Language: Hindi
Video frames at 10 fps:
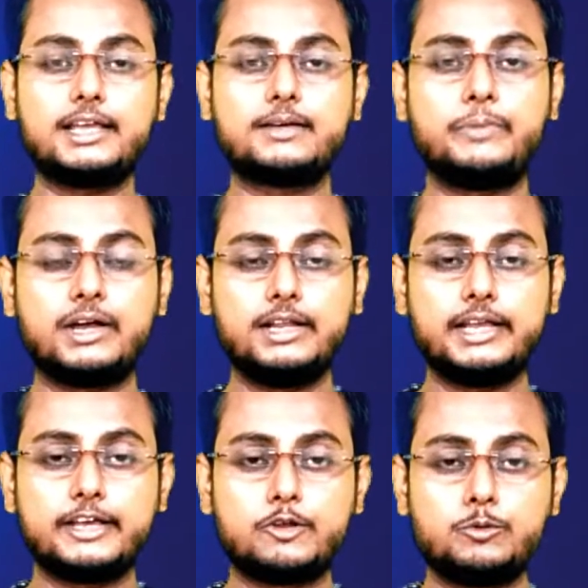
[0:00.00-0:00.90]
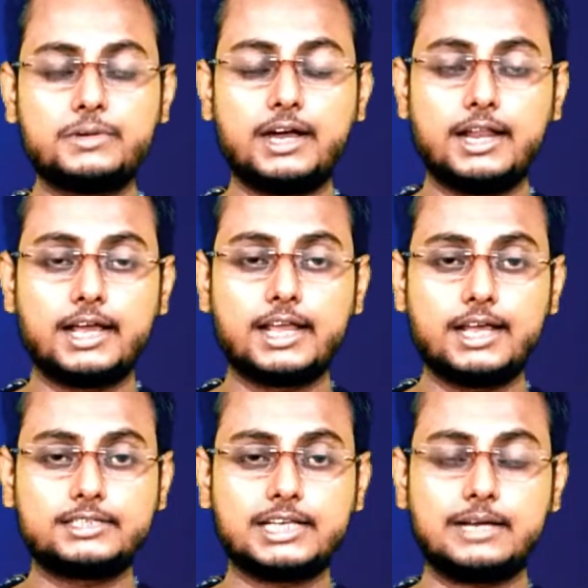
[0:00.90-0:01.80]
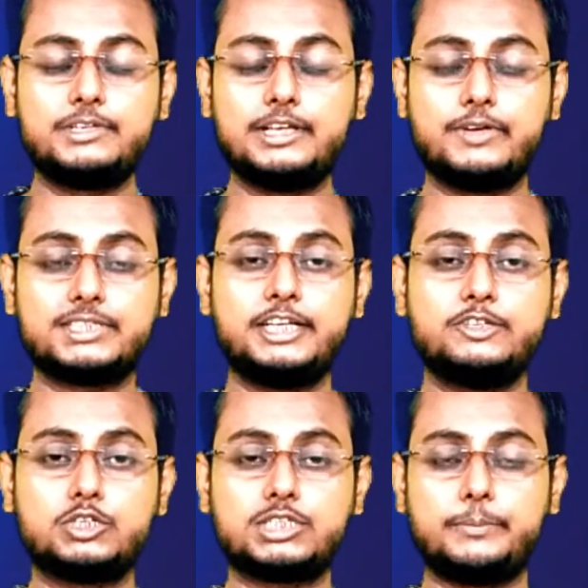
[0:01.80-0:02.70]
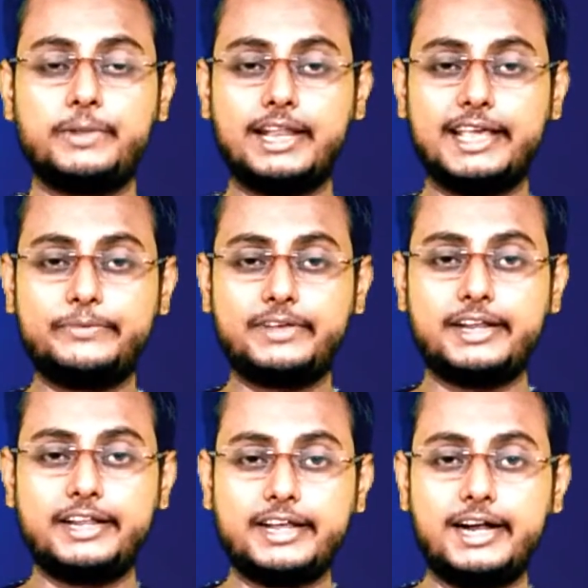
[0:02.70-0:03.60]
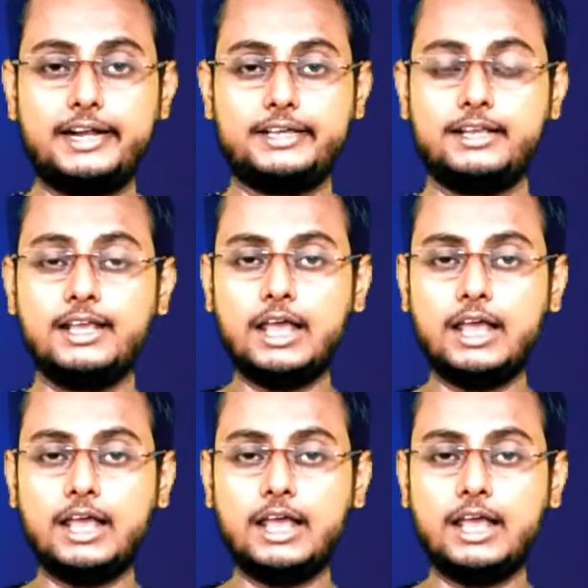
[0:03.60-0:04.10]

एक बंगले के रूम का अलग अलग चाबी है वैसे ही दोस्त अपने लाइफ के रिकॉर्डिंग